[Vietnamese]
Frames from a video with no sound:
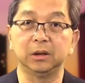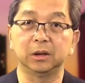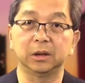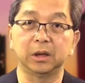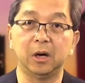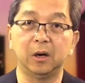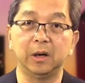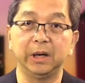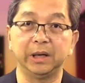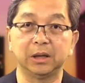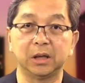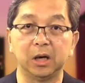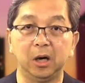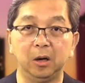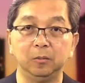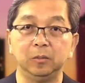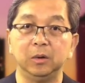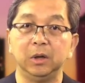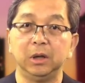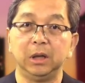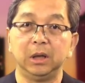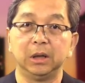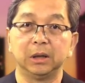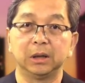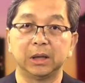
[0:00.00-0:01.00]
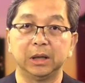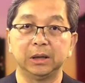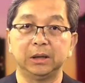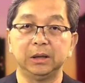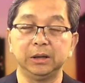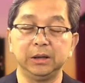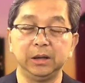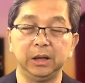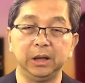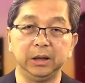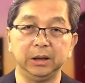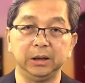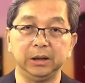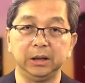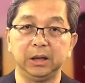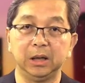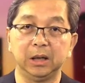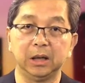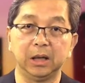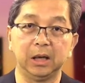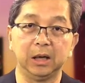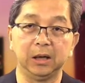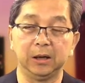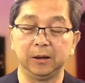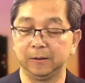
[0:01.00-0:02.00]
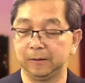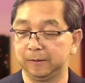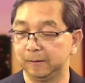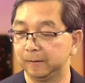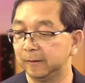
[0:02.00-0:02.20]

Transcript: được cái đó hay không cái thứ nhì nhận là thêm một